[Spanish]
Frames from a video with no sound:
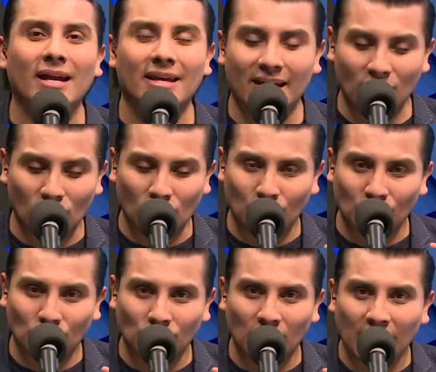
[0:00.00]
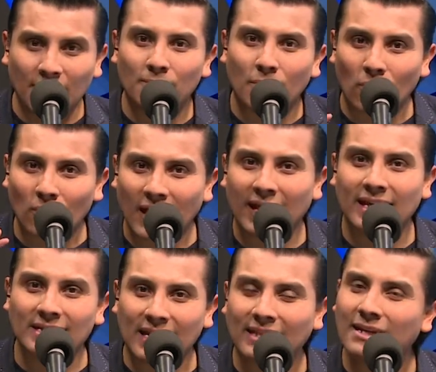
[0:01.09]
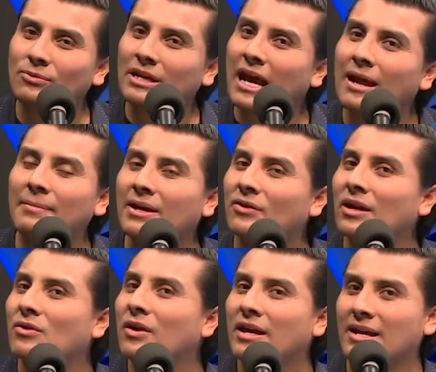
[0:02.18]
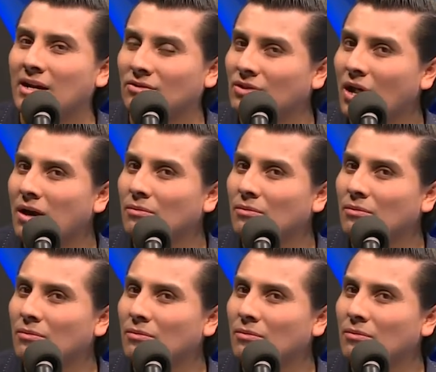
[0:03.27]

quedaron como en un limbo legislativo y a la mera hora no quedaron